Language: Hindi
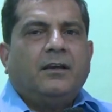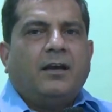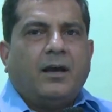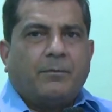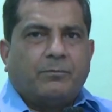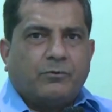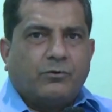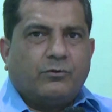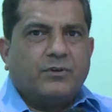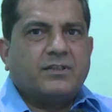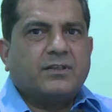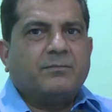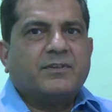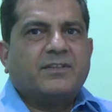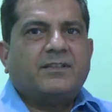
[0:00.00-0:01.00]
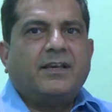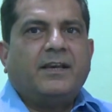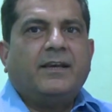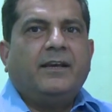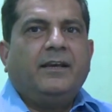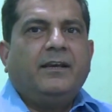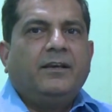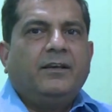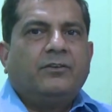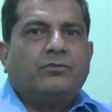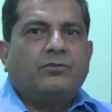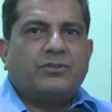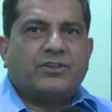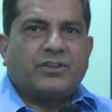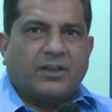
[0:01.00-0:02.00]
आपको कोई समस्या है तो
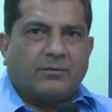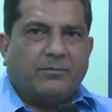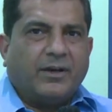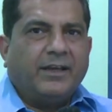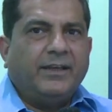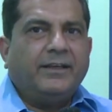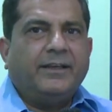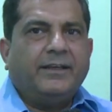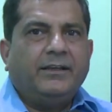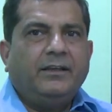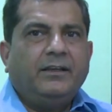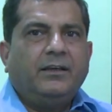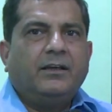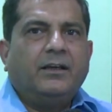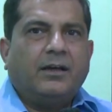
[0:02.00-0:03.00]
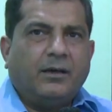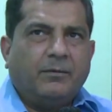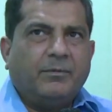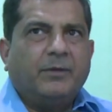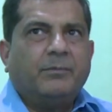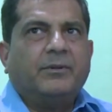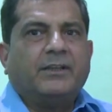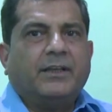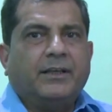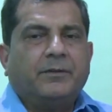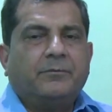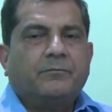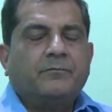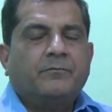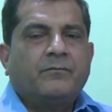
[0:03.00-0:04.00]
शर्माएं नहीं हमें बताएं
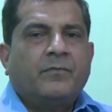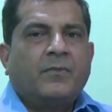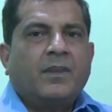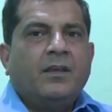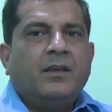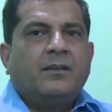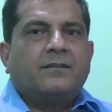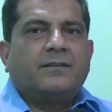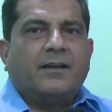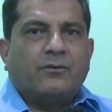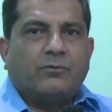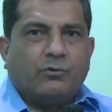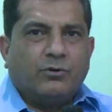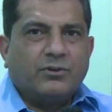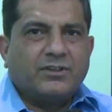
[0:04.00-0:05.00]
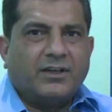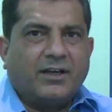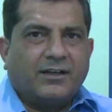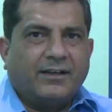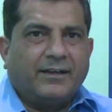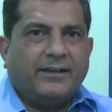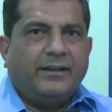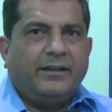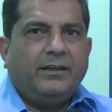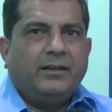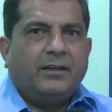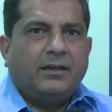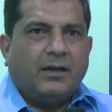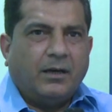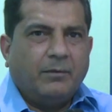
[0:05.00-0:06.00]
संकोच ना करें
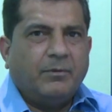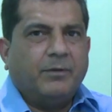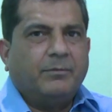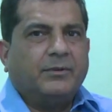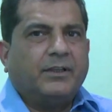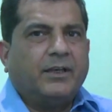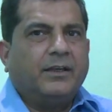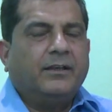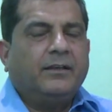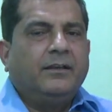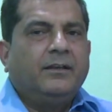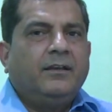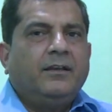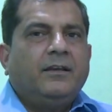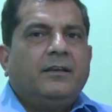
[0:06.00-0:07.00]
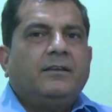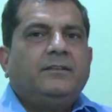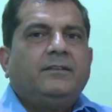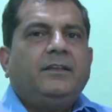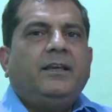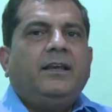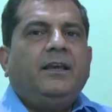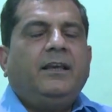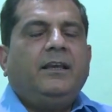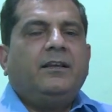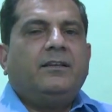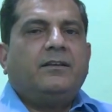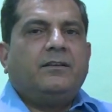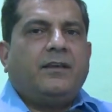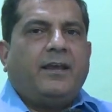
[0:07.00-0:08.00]
हमें बताएं ये
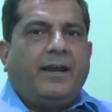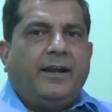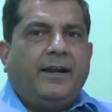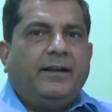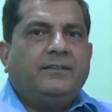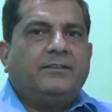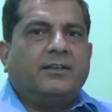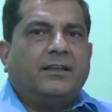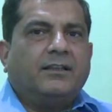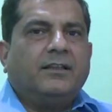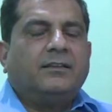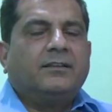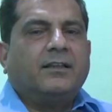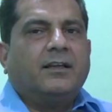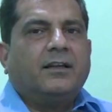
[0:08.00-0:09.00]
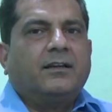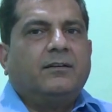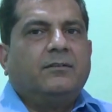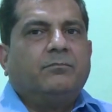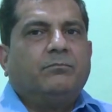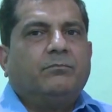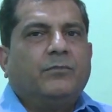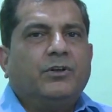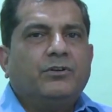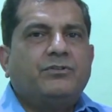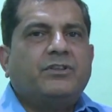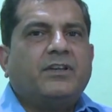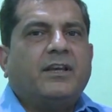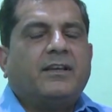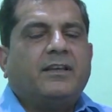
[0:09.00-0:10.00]
एड ज़्यादातर
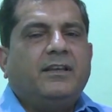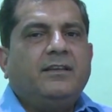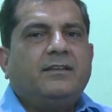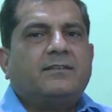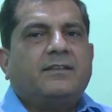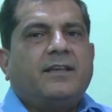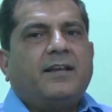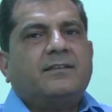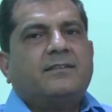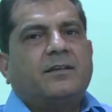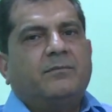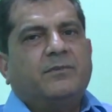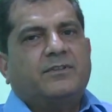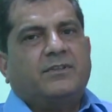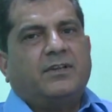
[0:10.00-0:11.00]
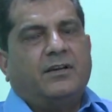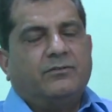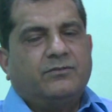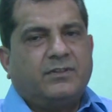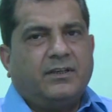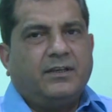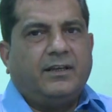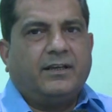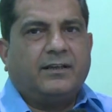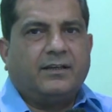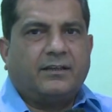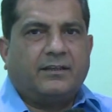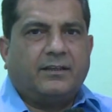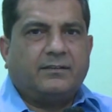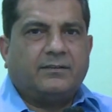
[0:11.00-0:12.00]
मनुष्य की सेक्स समस्याओं से लेकर
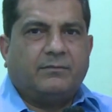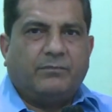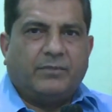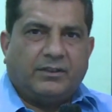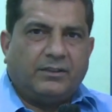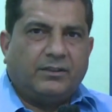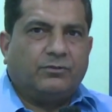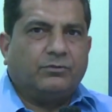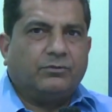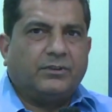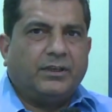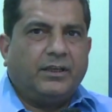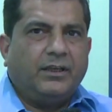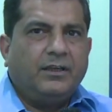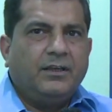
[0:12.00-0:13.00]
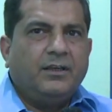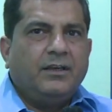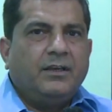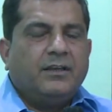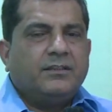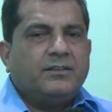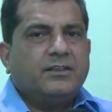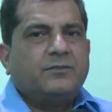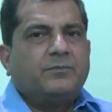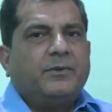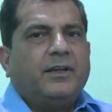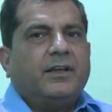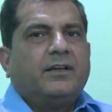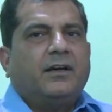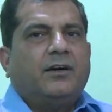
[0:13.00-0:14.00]
के संबंधित होते हैं जिसमें
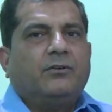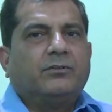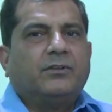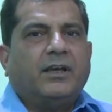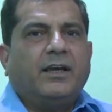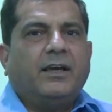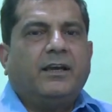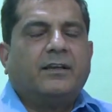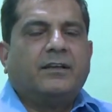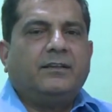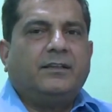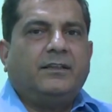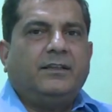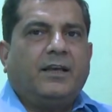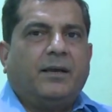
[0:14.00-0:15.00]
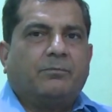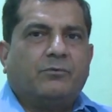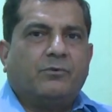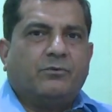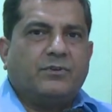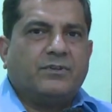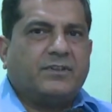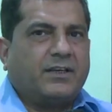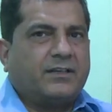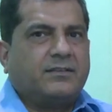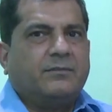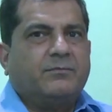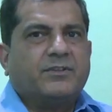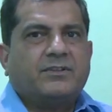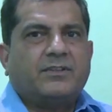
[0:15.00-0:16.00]
लिखा होता है कि यदि आपको कोई सेक्स
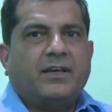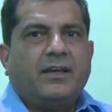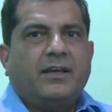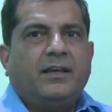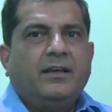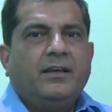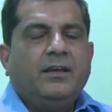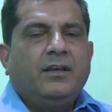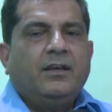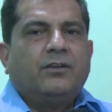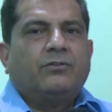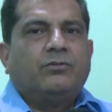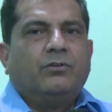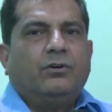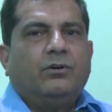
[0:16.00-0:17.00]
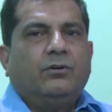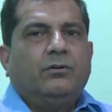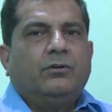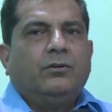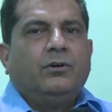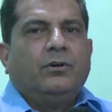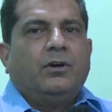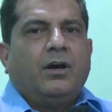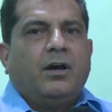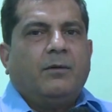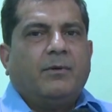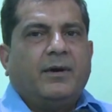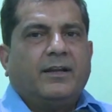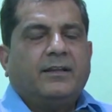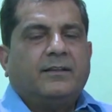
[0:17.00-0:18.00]
समस्या है तो
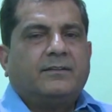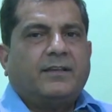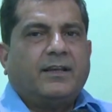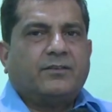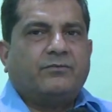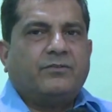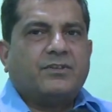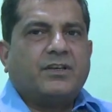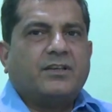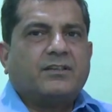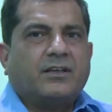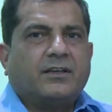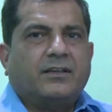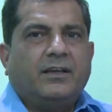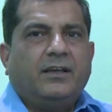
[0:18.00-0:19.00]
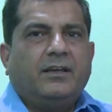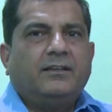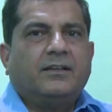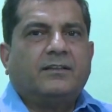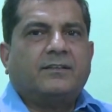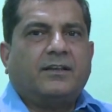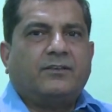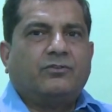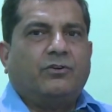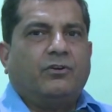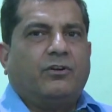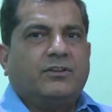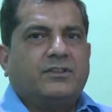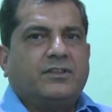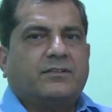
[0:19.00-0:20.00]
हमारे सेक्स विशेषज्ञ या
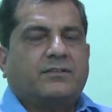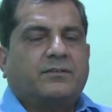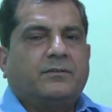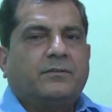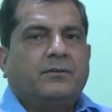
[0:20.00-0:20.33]
सेक्सोलॉजिस्ट